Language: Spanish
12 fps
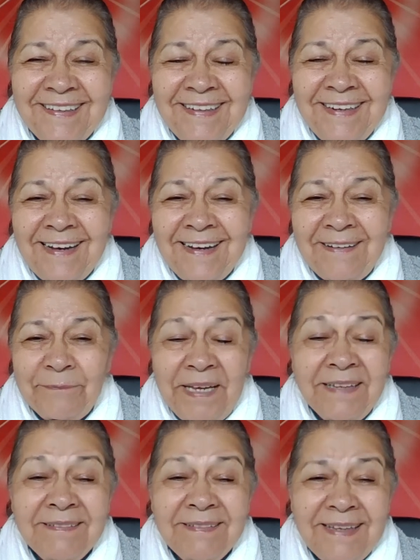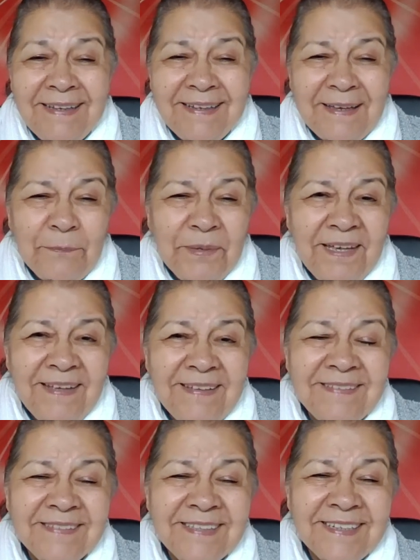La mente que
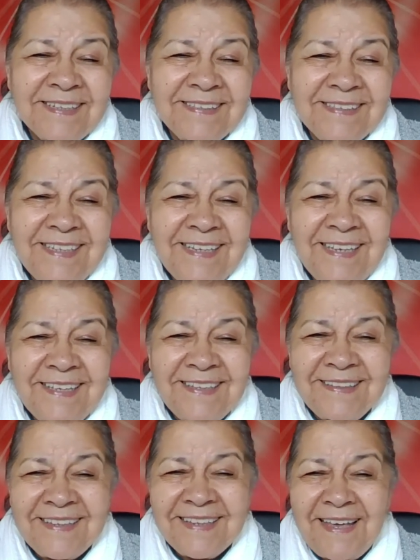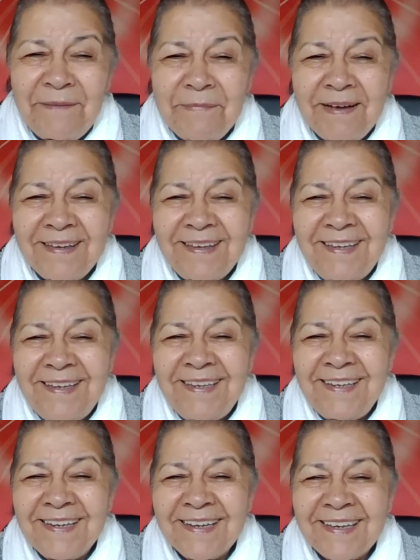piensa, que siente, que
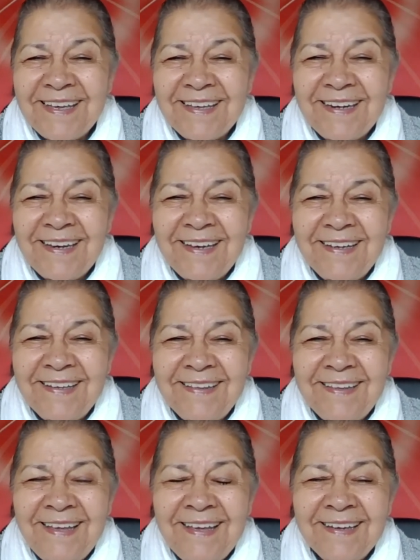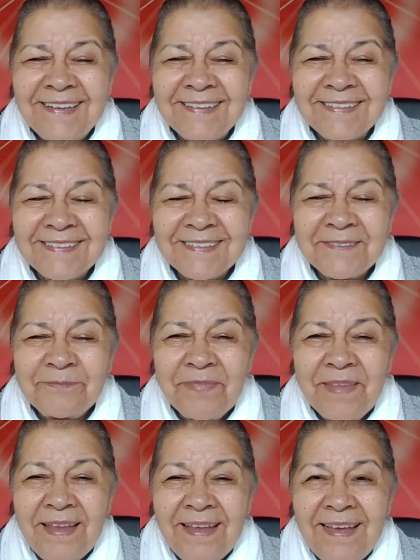imagina, que crea ideas,
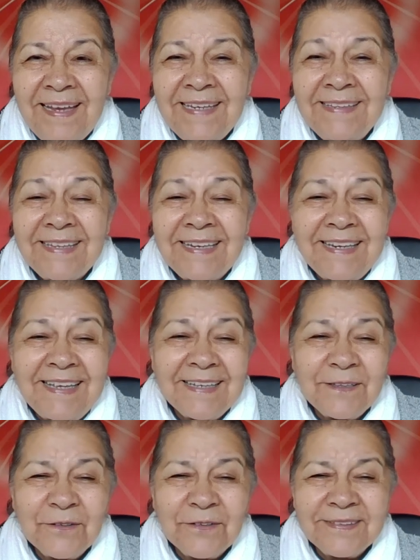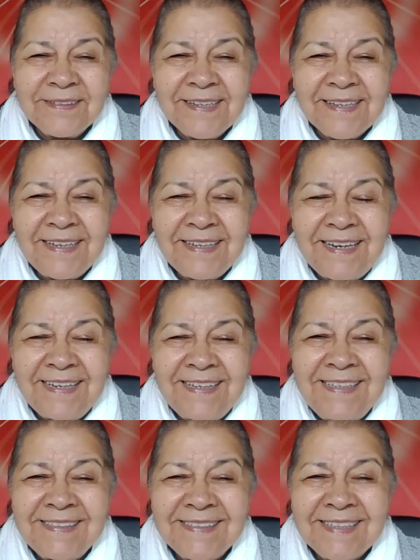el intelecto que es el que
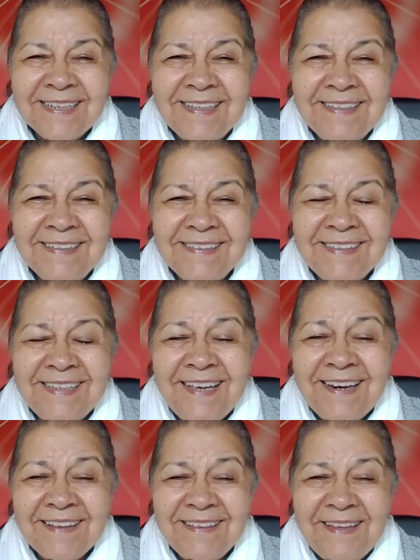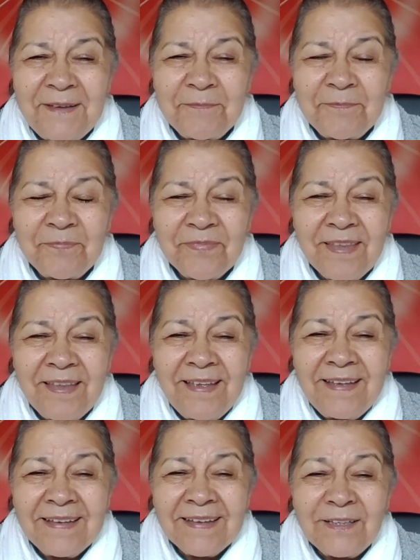analiza, que discierne,
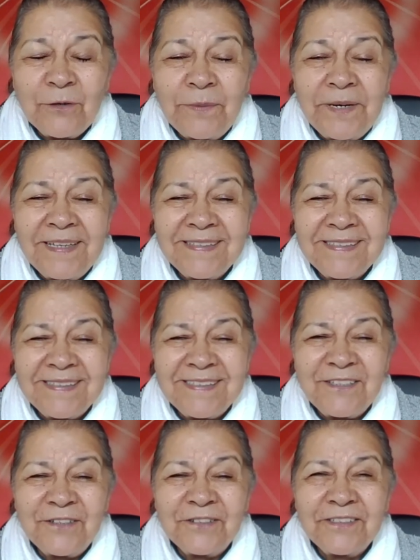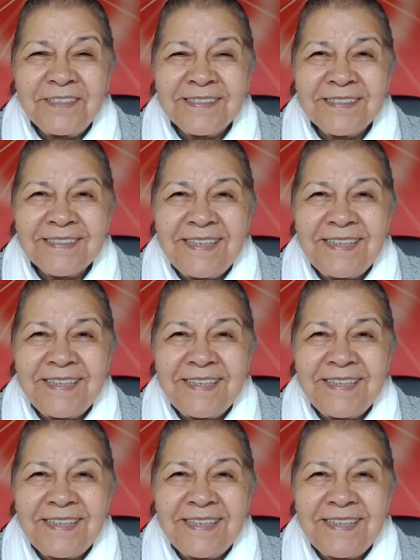que toma decisiones